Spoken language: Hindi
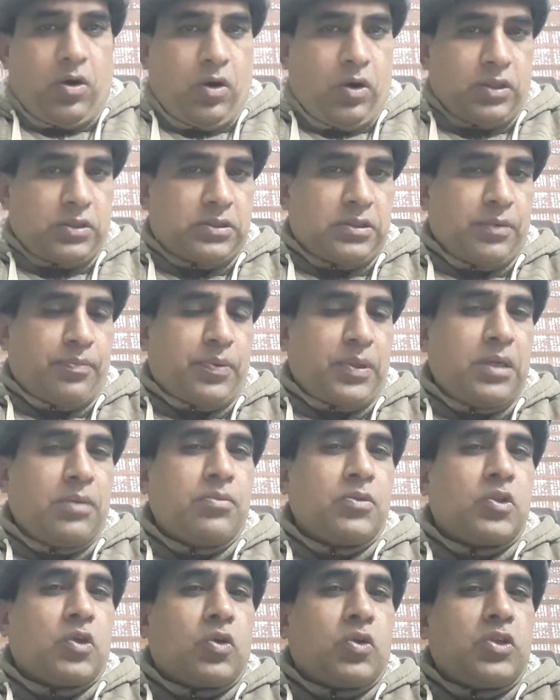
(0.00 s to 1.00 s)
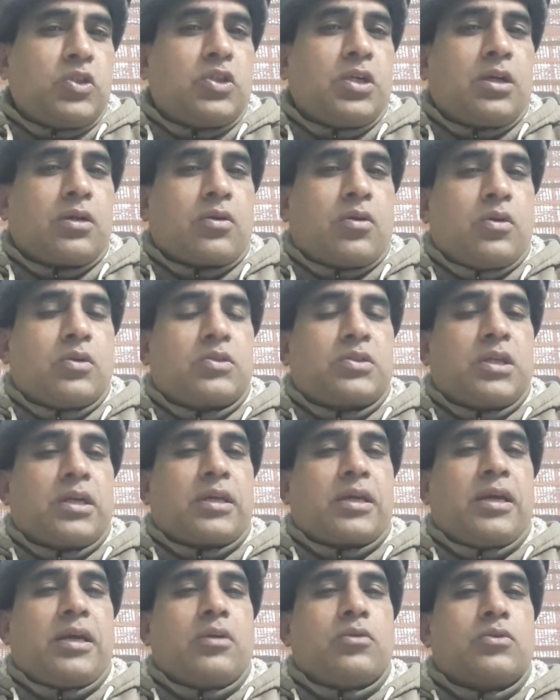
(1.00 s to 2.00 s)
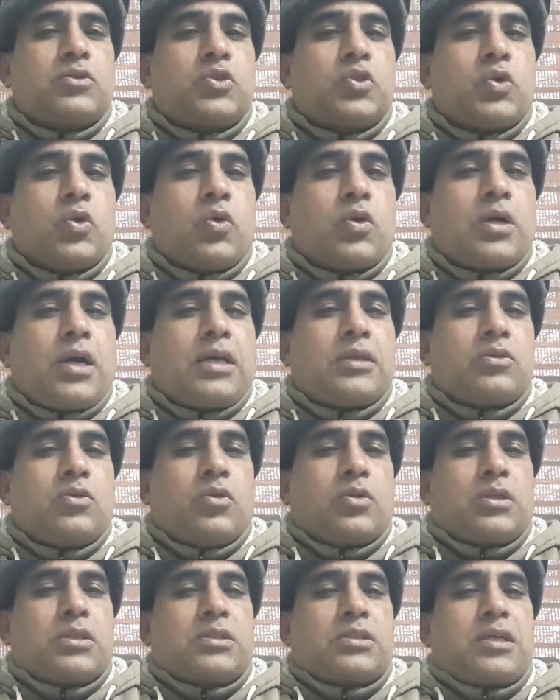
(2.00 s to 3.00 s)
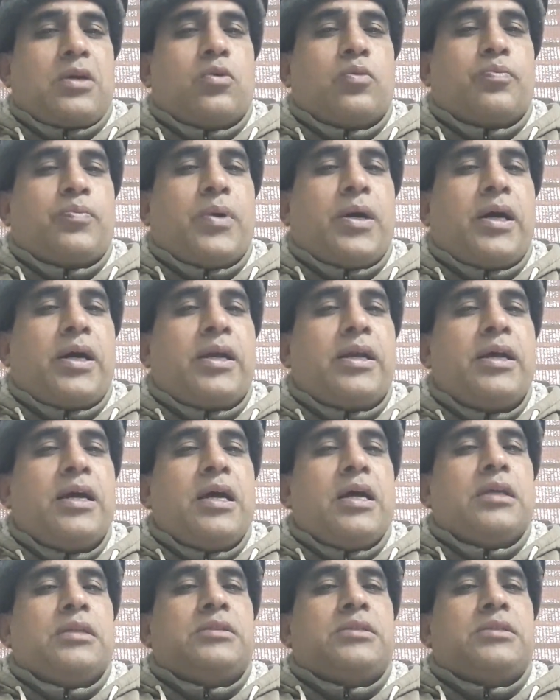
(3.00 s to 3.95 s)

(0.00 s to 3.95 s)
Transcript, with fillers: और सुप्रीम जुडिशल काउंसिल के उस शोकाज नोटिस के ऊपर